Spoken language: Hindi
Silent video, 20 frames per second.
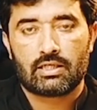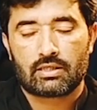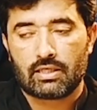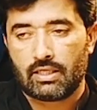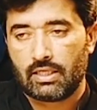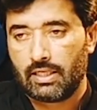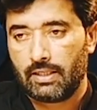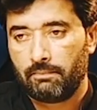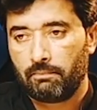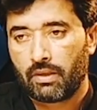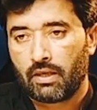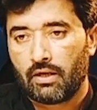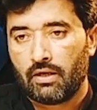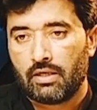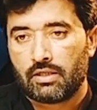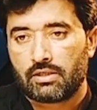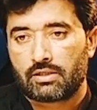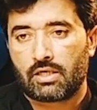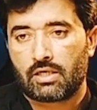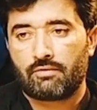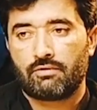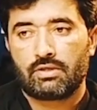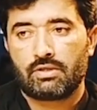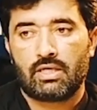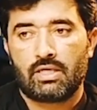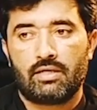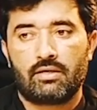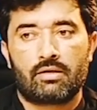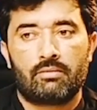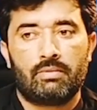है सर्विस सेंटर
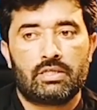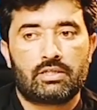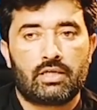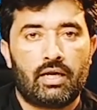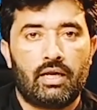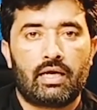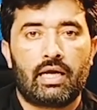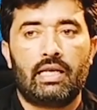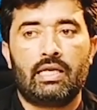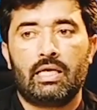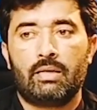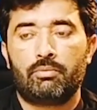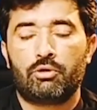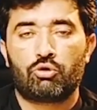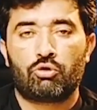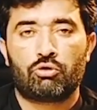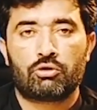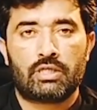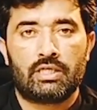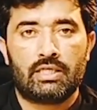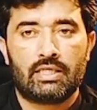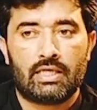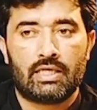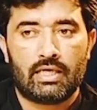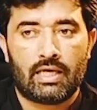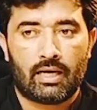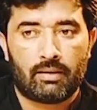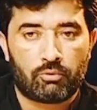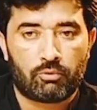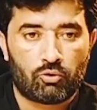में जाने के लिए भी दो तीन दिन
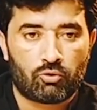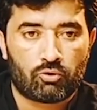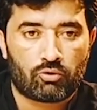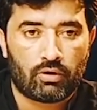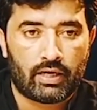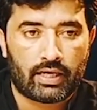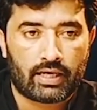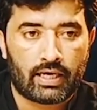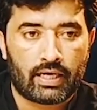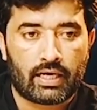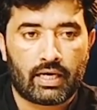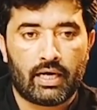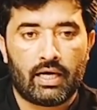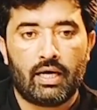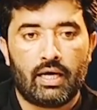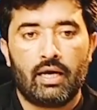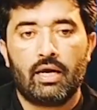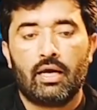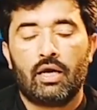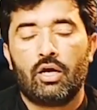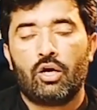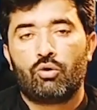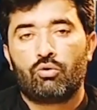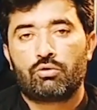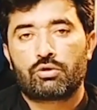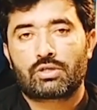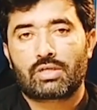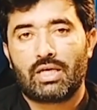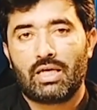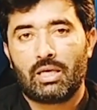आप लोगों को लगेंगे
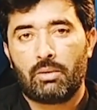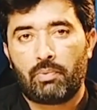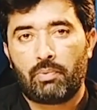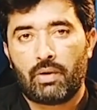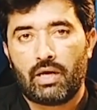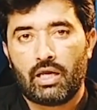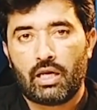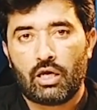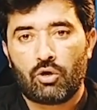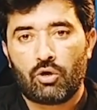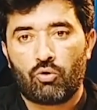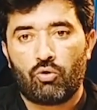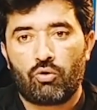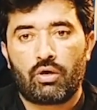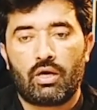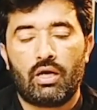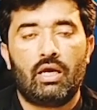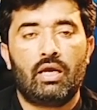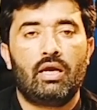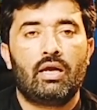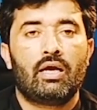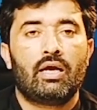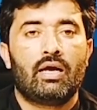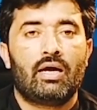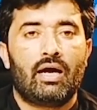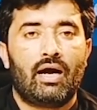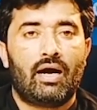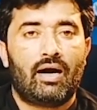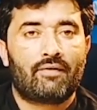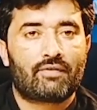उसकी रिपेयरिंग होगी
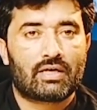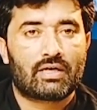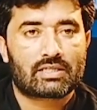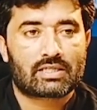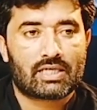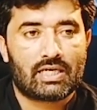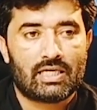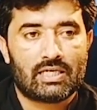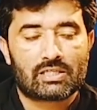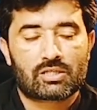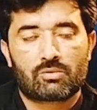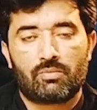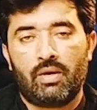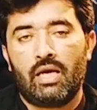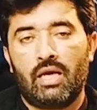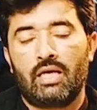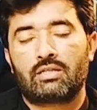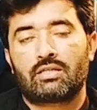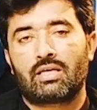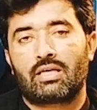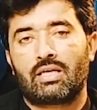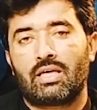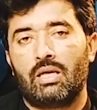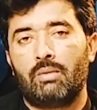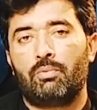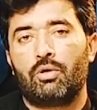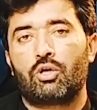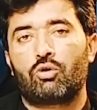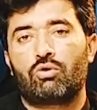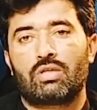आफ्टर सेल्स में
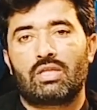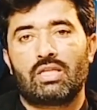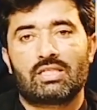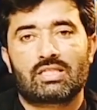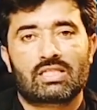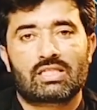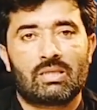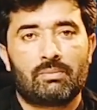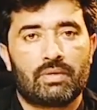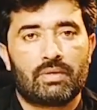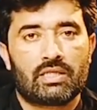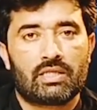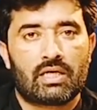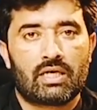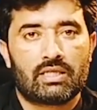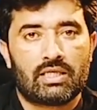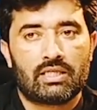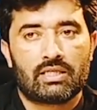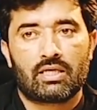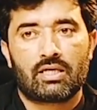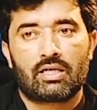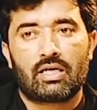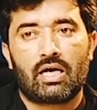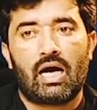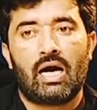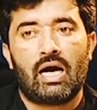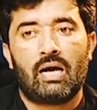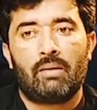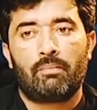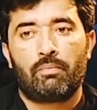तकरीबन कोई 10 से 15 दिन तक
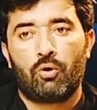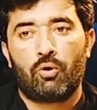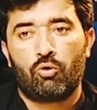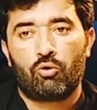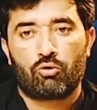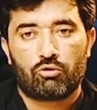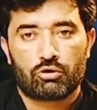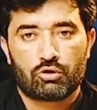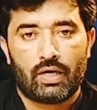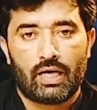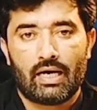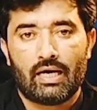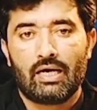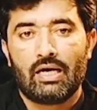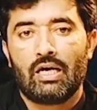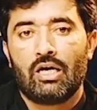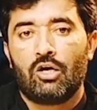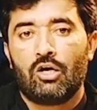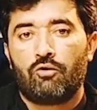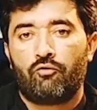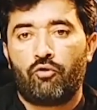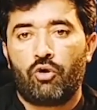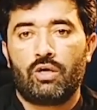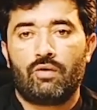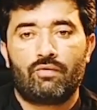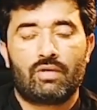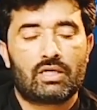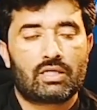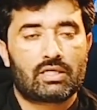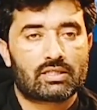आप लोगों को जो है वो
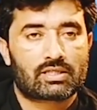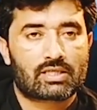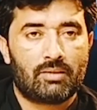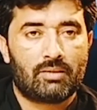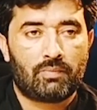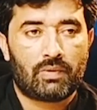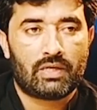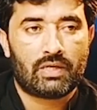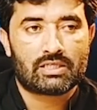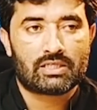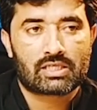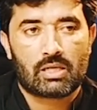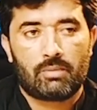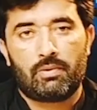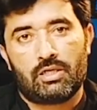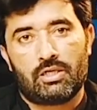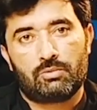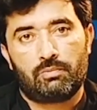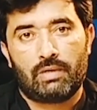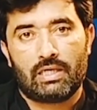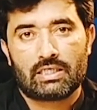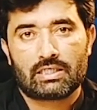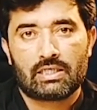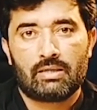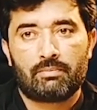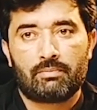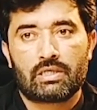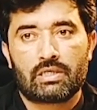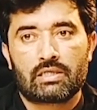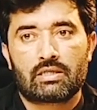इन्वर्टर्स कंपनीज़ के पास
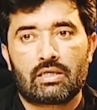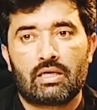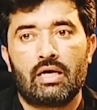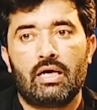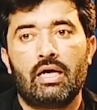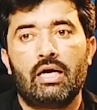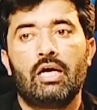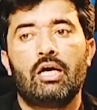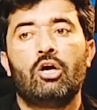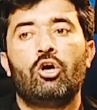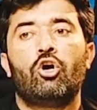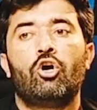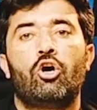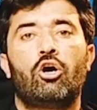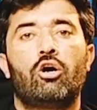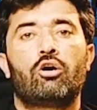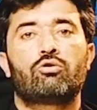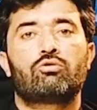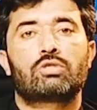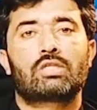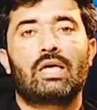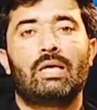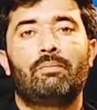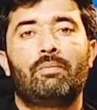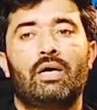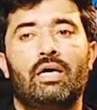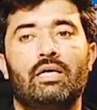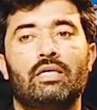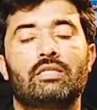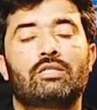भेजना पड़ता है और उसके
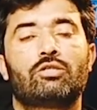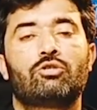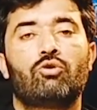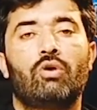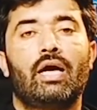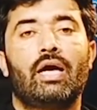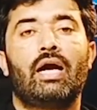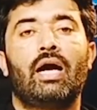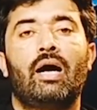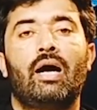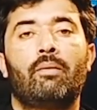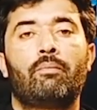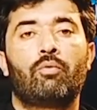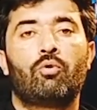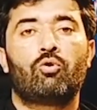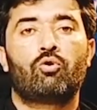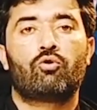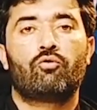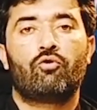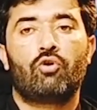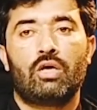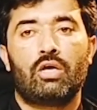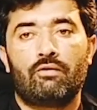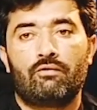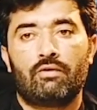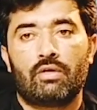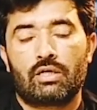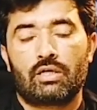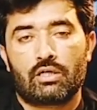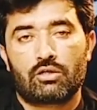बाद जो है आप लोगों को वो
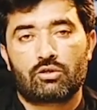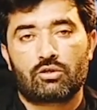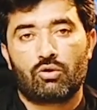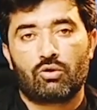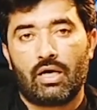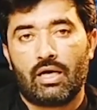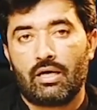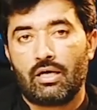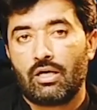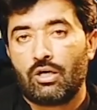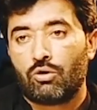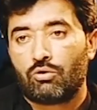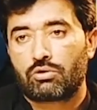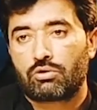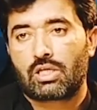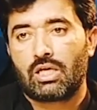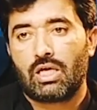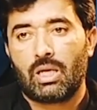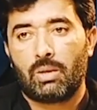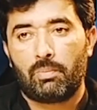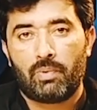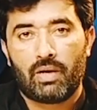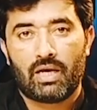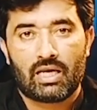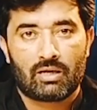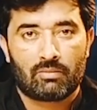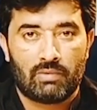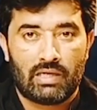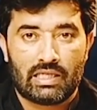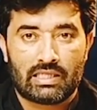इन्वर्टर जो है उसकी
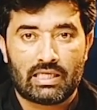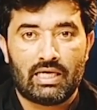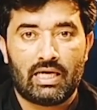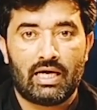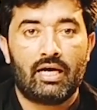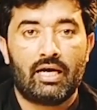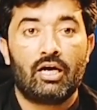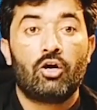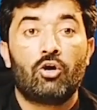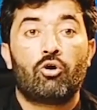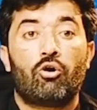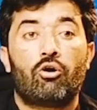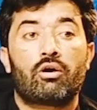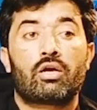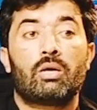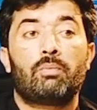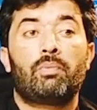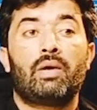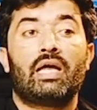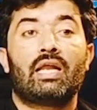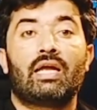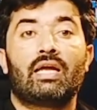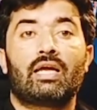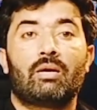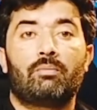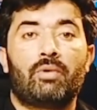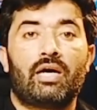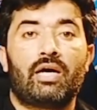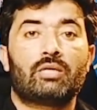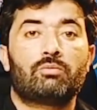रिपेयरिंग मिलती है और रिपेयरिंग
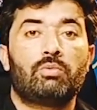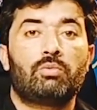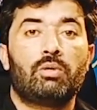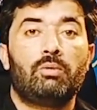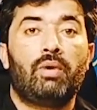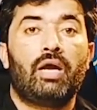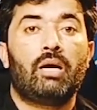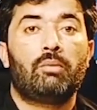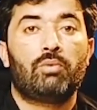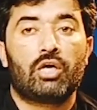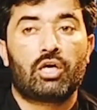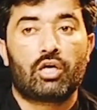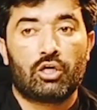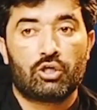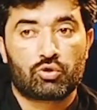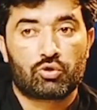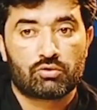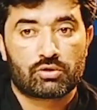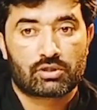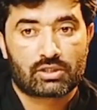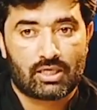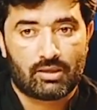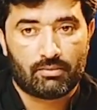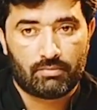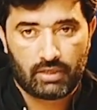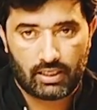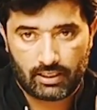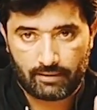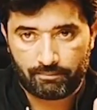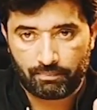के बाद भी मे बी के इशूज़
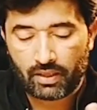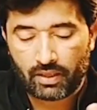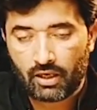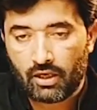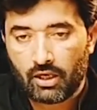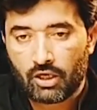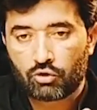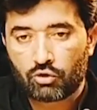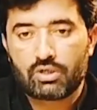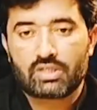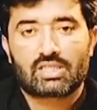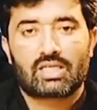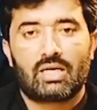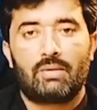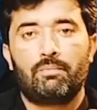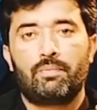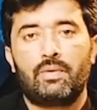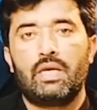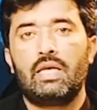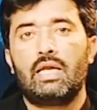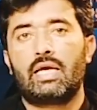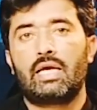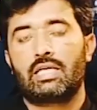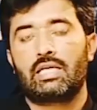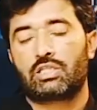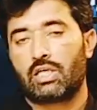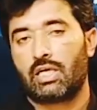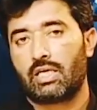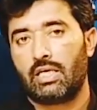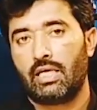सामने हैं तो इस कंपनी ने एक
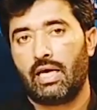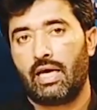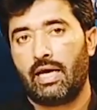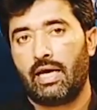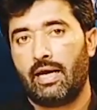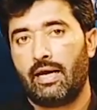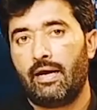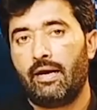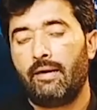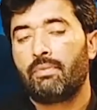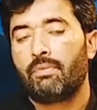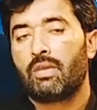अच्छा किया है